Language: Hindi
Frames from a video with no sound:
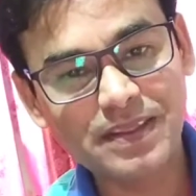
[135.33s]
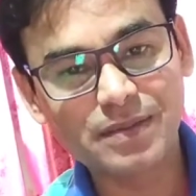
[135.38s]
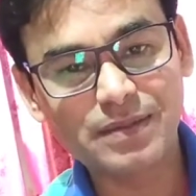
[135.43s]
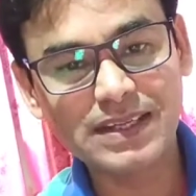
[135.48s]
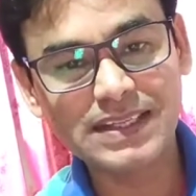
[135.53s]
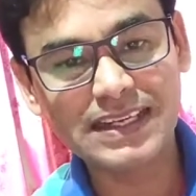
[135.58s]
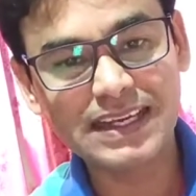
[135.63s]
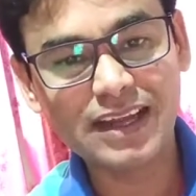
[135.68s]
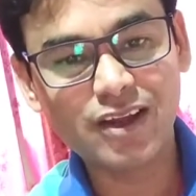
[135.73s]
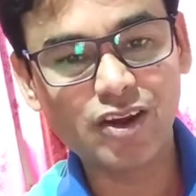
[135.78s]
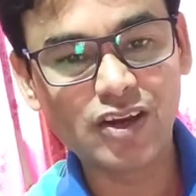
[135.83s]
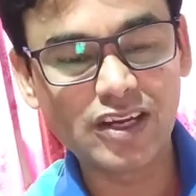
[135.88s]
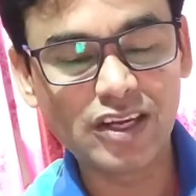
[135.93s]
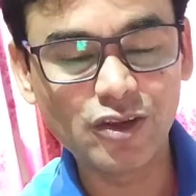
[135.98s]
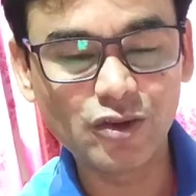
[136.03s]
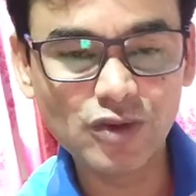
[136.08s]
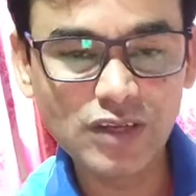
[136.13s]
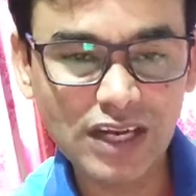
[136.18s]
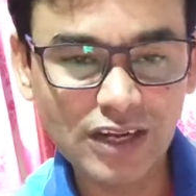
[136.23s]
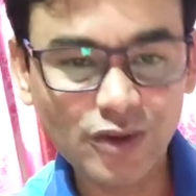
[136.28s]
समझ रहे हैं और
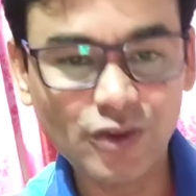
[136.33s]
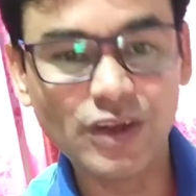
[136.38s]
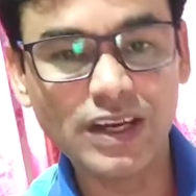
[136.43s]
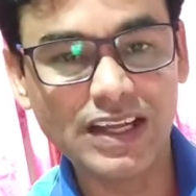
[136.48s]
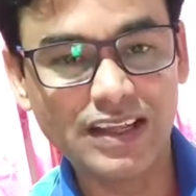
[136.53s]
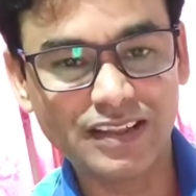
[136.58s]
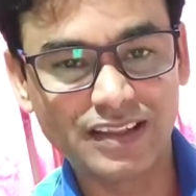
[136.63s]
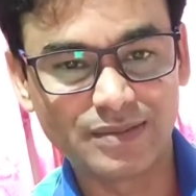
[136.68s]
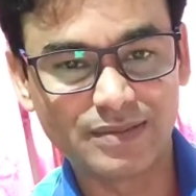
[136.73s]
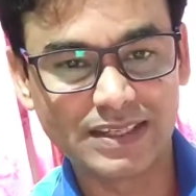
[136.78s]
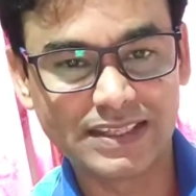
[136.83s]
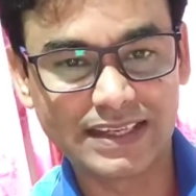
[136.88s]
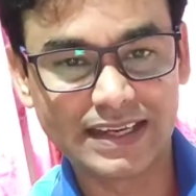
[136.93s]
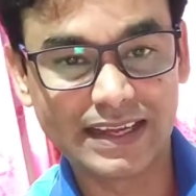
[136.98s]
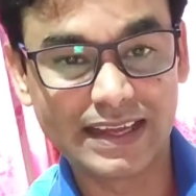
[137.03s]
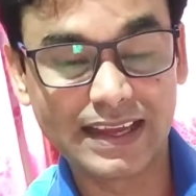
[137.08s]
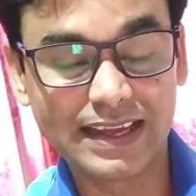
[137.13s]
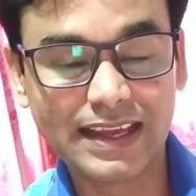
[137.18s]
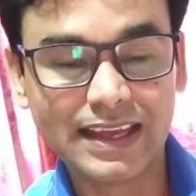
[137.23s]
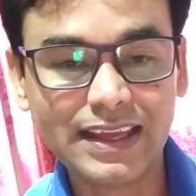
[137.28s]
न्यूटन को नहीं समझ
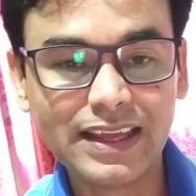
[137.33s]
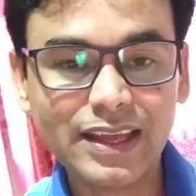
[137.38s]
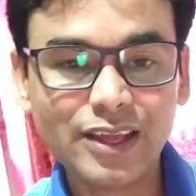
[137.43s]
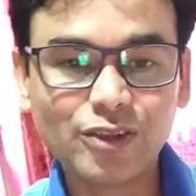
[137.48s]
रहे हैं